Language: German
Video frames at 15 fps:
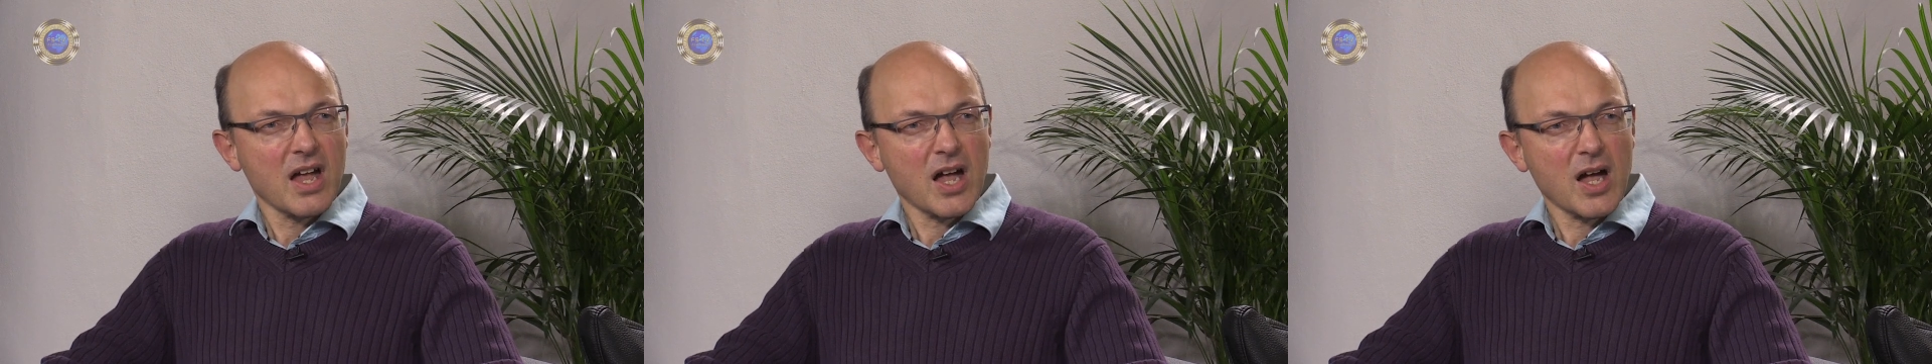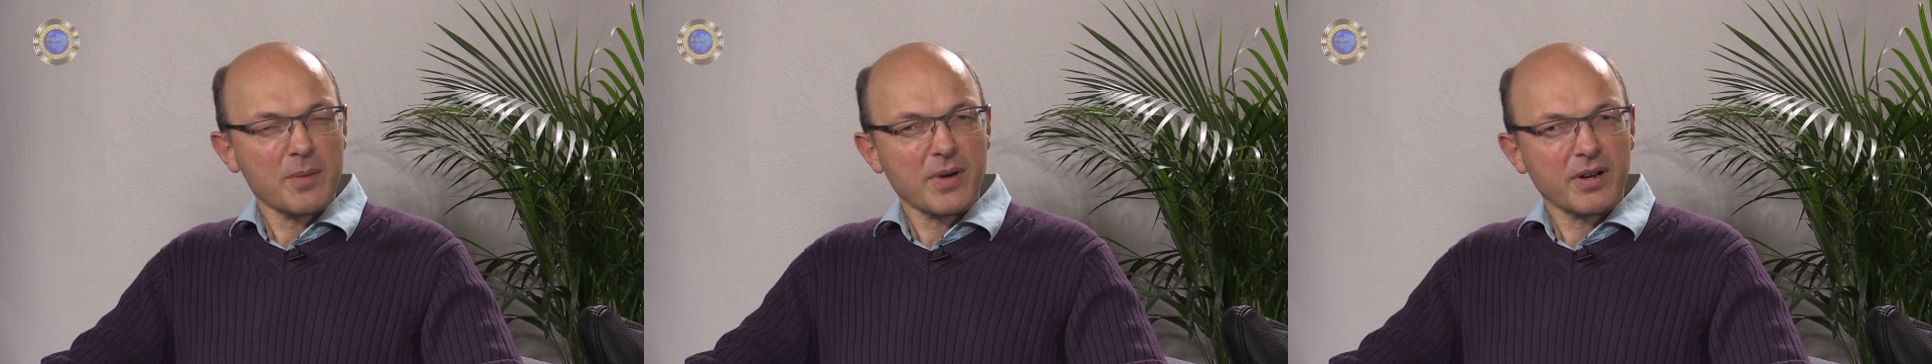
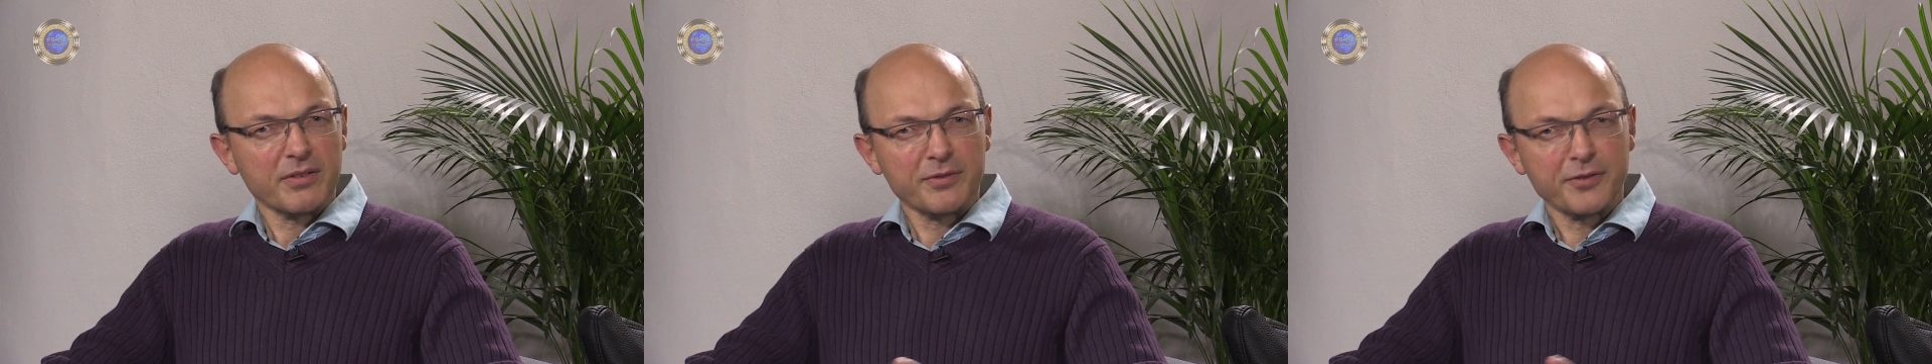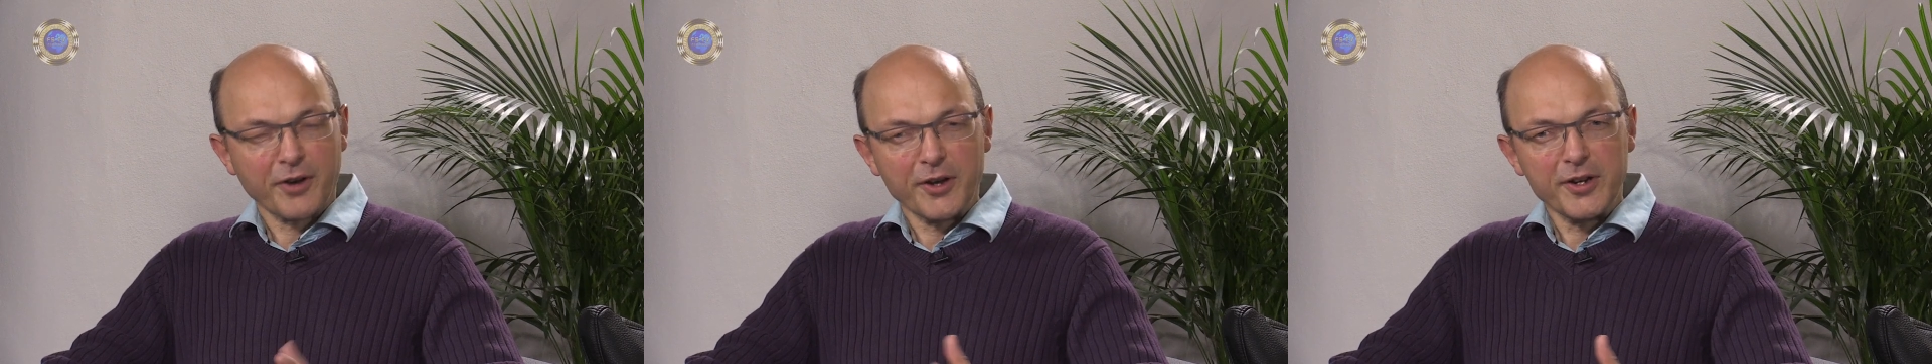Aber
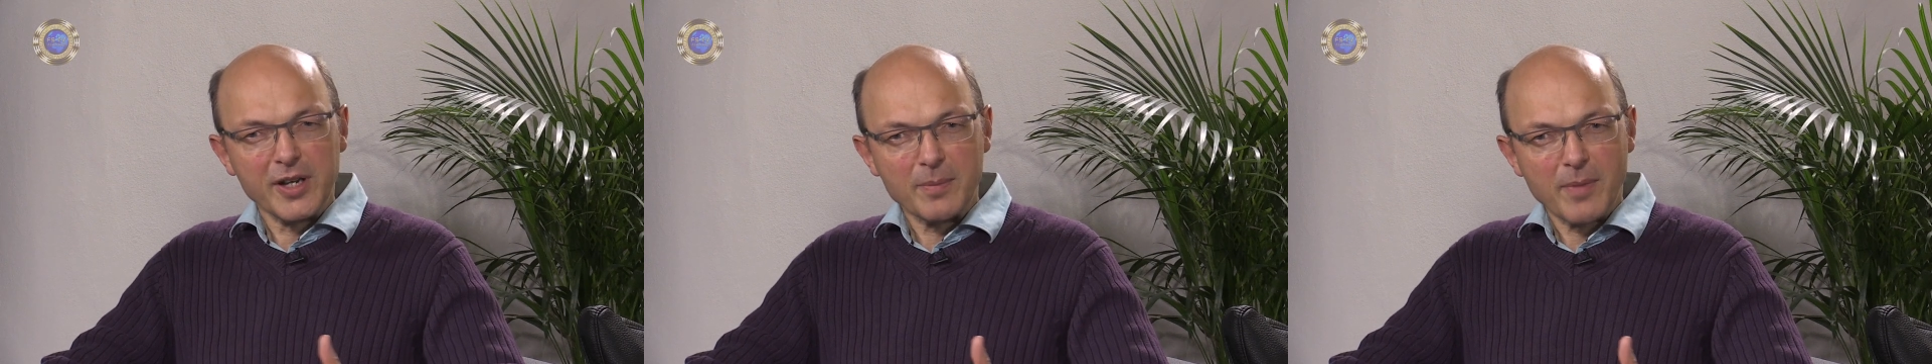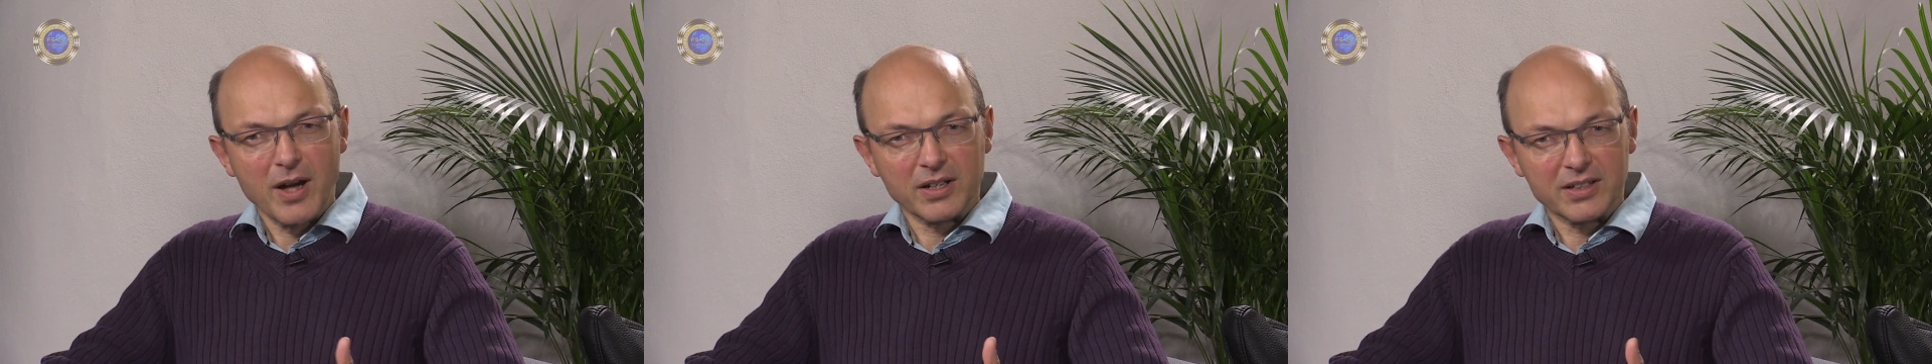Freude
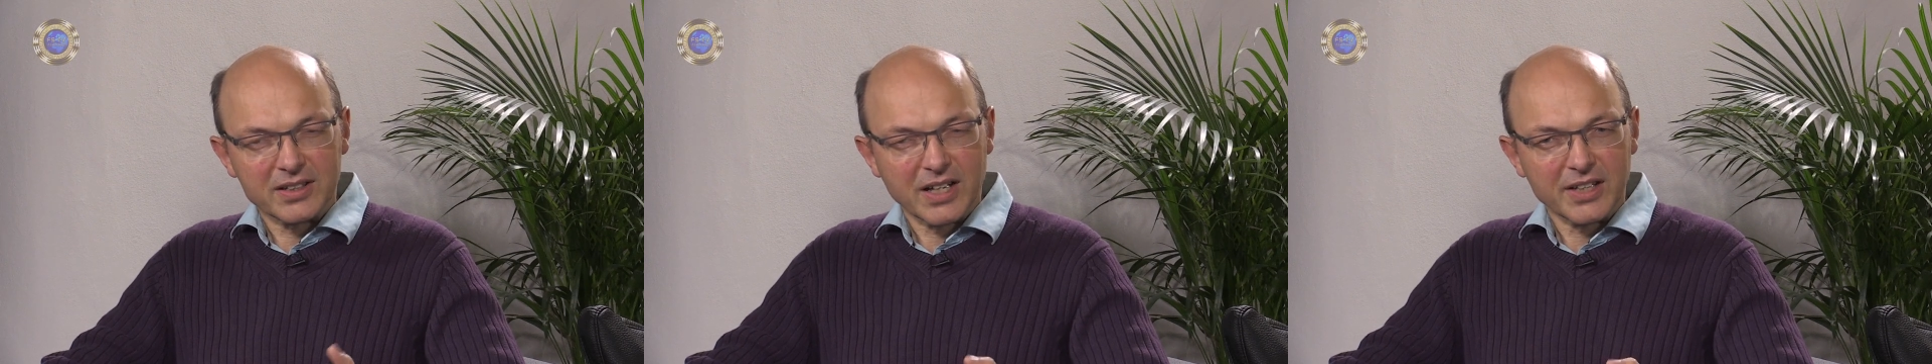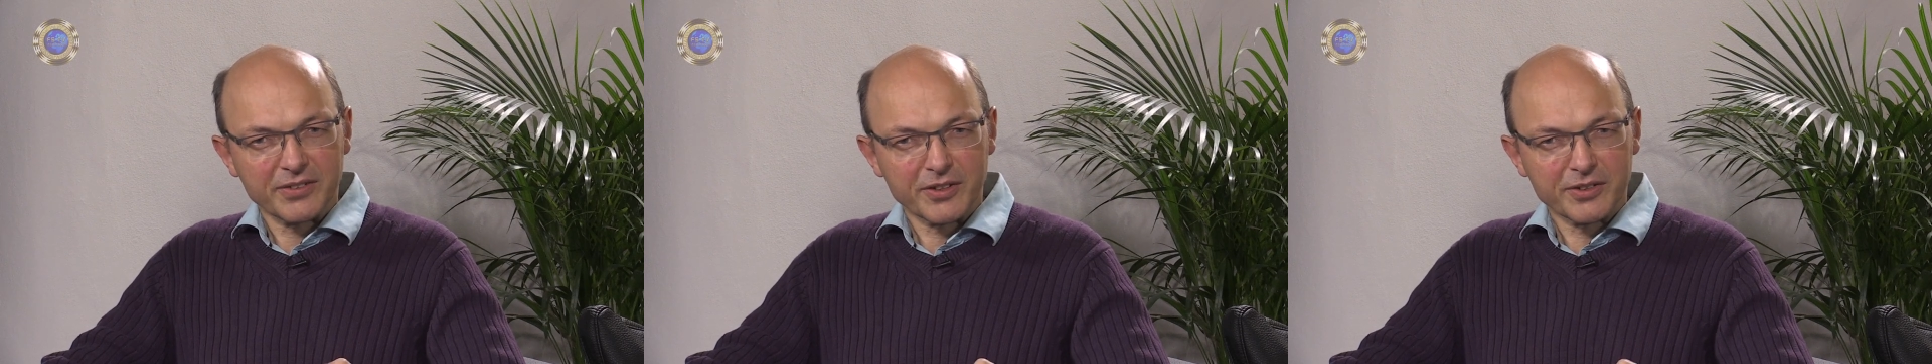macht ja das,